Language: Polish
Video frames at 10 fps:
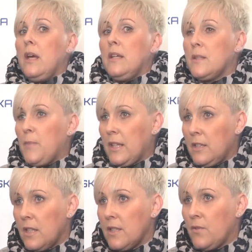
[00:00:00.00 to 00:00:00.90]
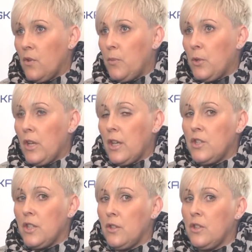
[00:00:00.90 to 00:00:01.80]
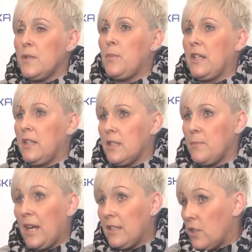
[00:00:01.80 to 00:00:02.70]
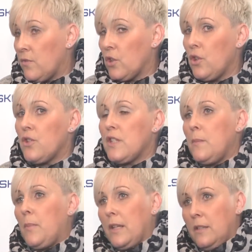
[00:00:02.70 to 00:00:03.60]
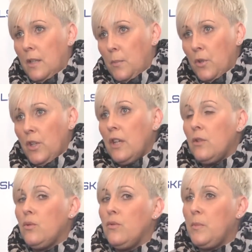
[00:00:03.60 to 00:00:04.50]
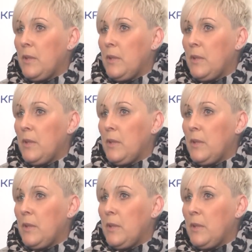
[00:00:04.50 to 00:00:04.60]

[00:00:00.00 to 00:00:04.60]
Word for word: Jest partnerstwo w projekcie, to jest partner, partner wiodący, partner projektu.